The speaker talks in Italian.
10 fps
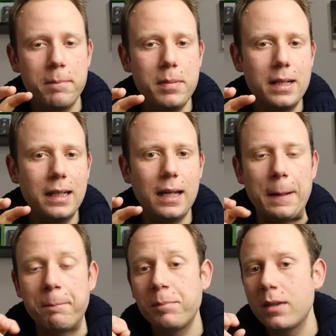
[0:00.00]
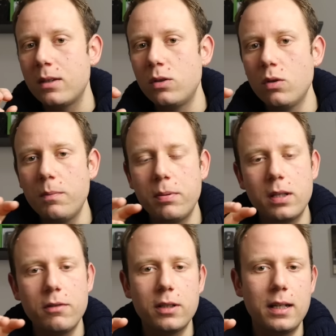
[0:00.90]
Perché non
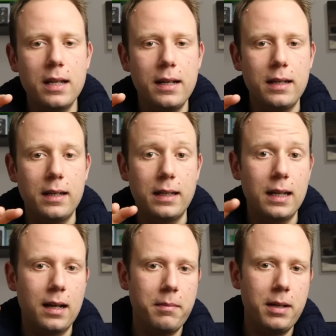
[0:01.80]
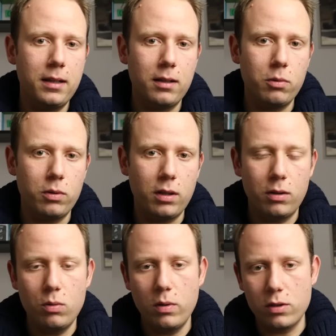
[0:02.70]
potevo tenerli chiaramente tutti e
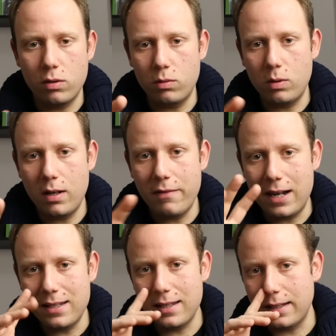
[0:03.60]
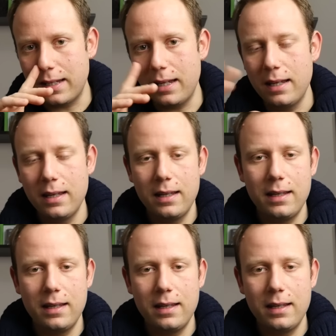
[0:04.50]
due, sono due device che